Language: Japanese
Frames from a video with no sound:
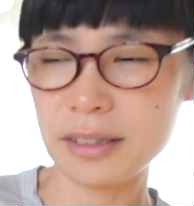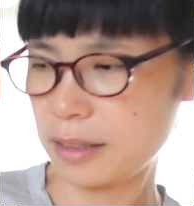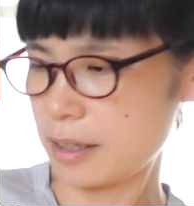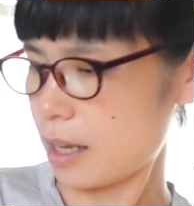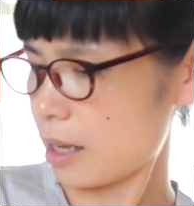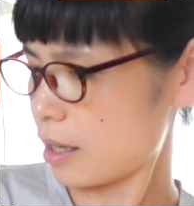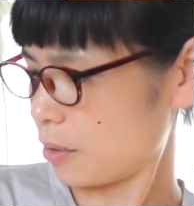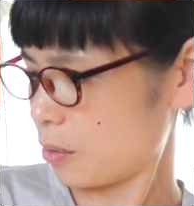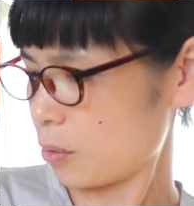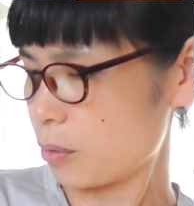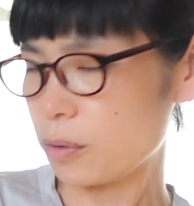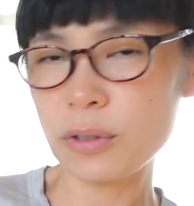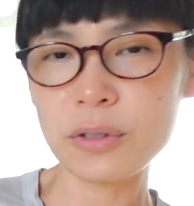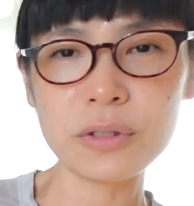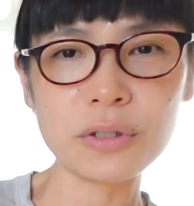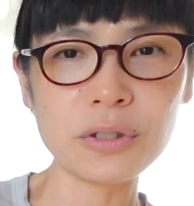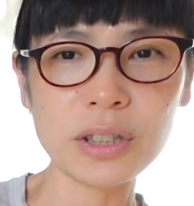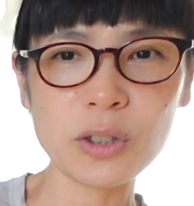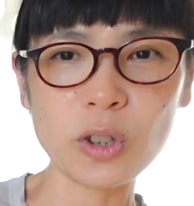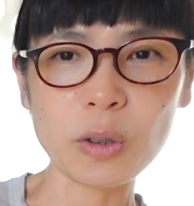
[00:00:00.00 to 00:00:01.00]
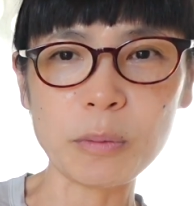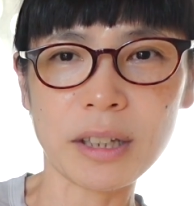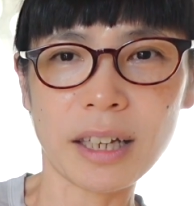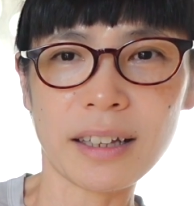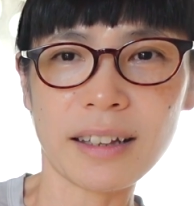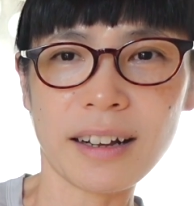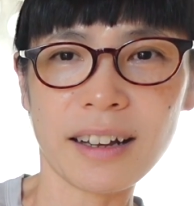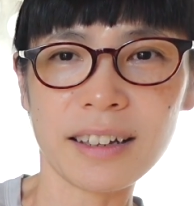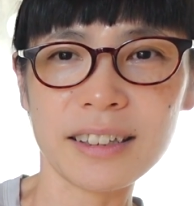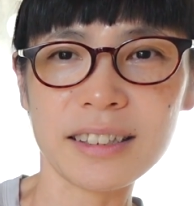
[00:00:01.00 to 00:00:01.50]
体操する人みた
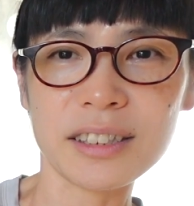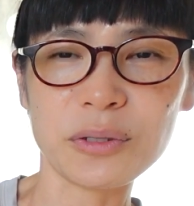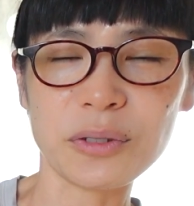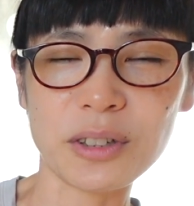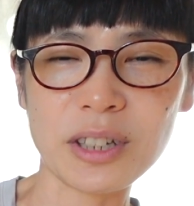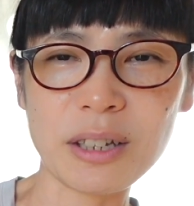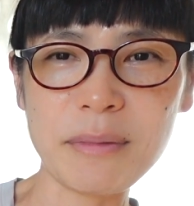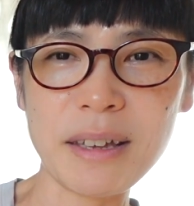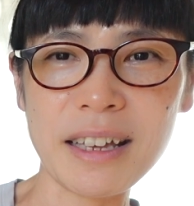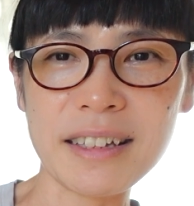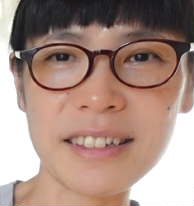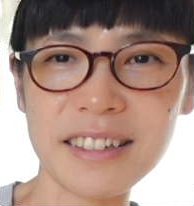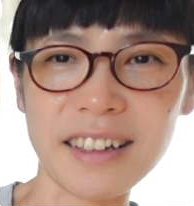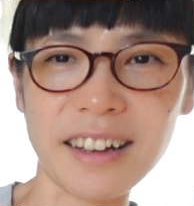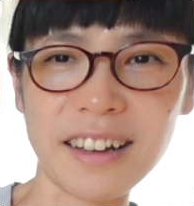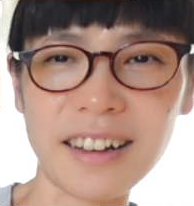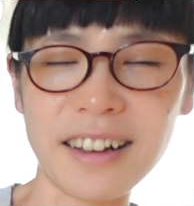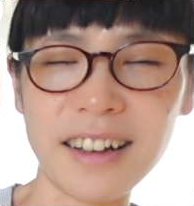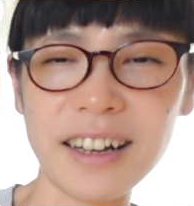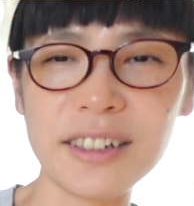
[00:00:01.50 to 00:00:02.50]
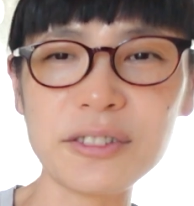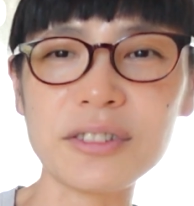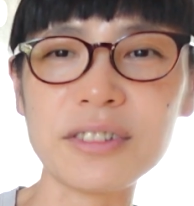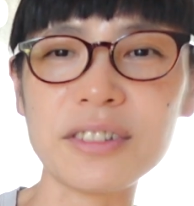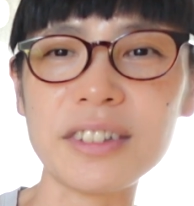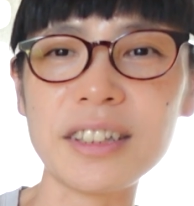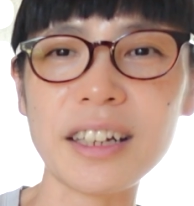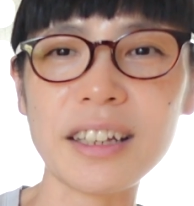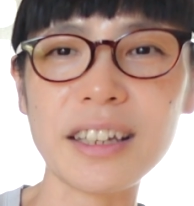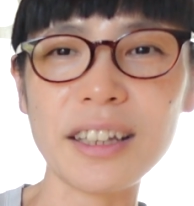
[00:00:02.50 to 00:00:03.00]
いな感じのイメージがある
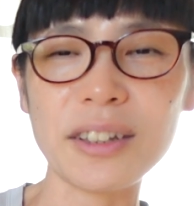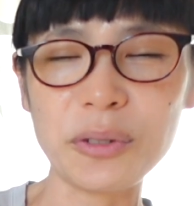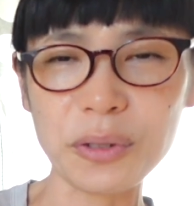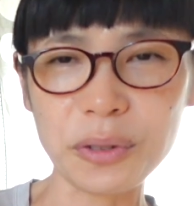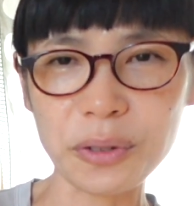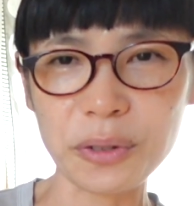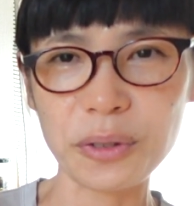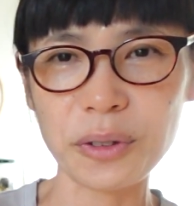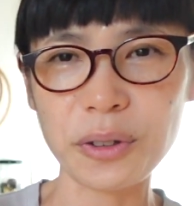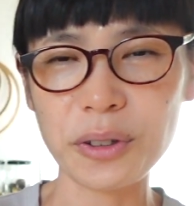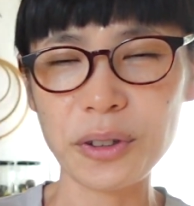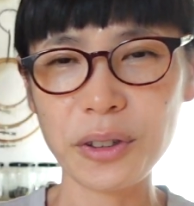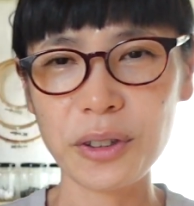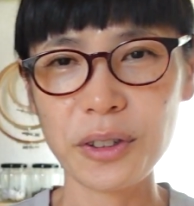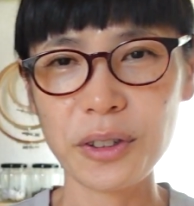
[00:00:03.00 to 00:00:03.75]
んだけど